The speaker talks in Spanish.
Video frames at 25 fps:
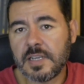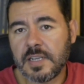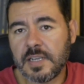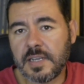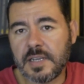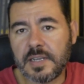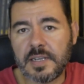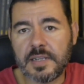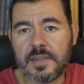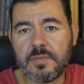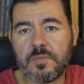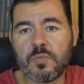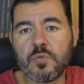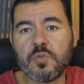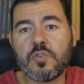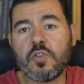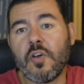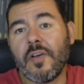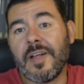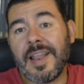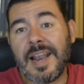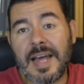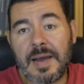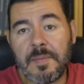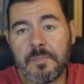eh, el
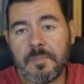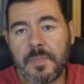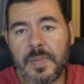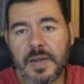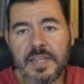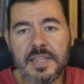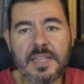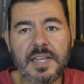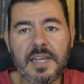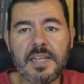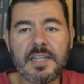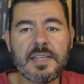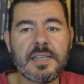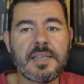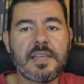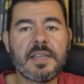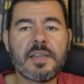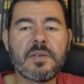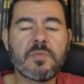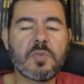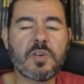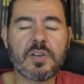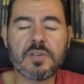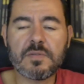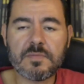mundo de Lampa y tal,
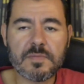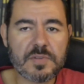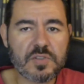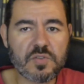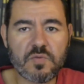y bueno,